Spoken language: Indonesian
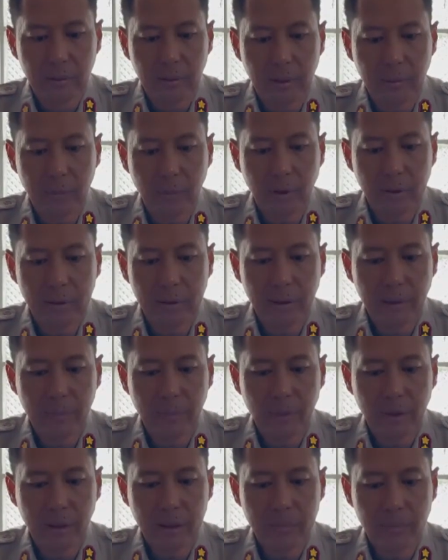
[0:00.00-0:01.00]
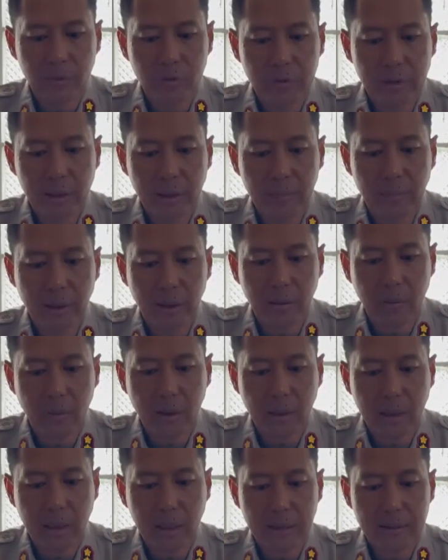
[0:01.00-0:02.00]
Laporan dari Polres Puncak
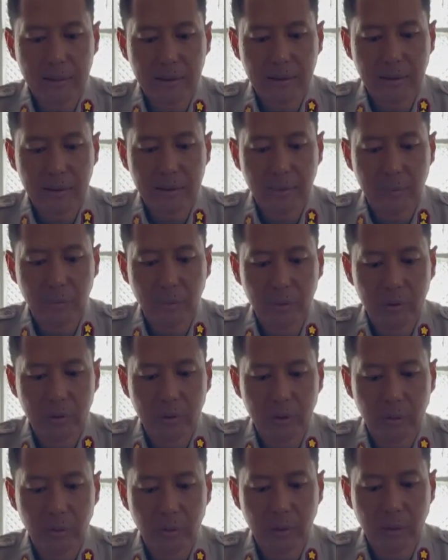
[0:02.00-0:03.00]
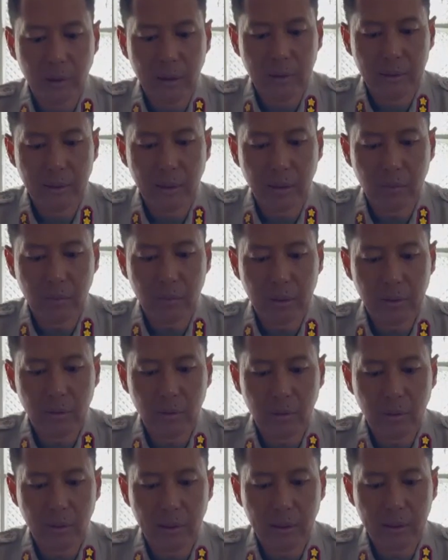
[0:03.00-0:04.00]
bahwa aksi tersebut diduga dilakukan
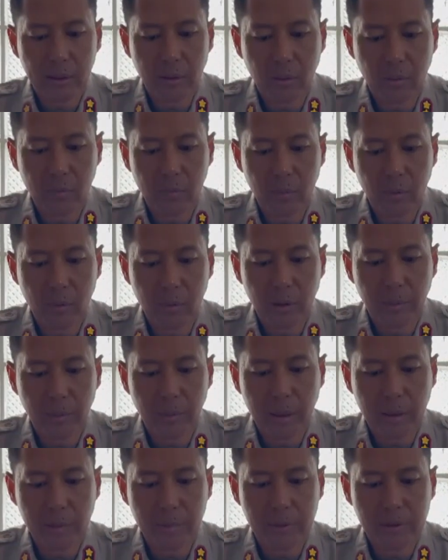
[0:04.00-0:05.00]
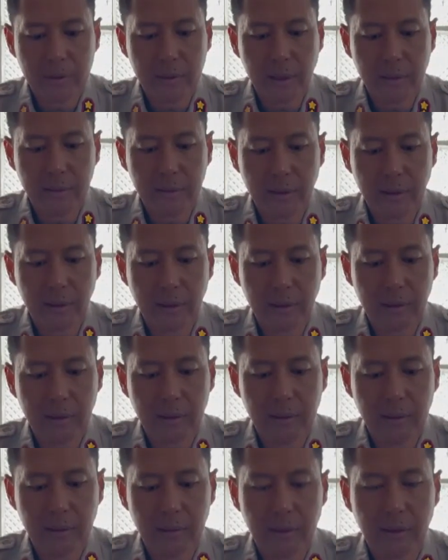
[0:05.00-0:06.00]
oleh kelompok kriminal bersenjata
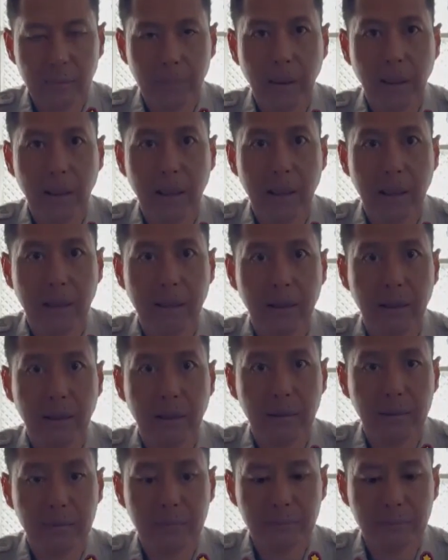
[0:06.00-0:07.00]
Kepala Air.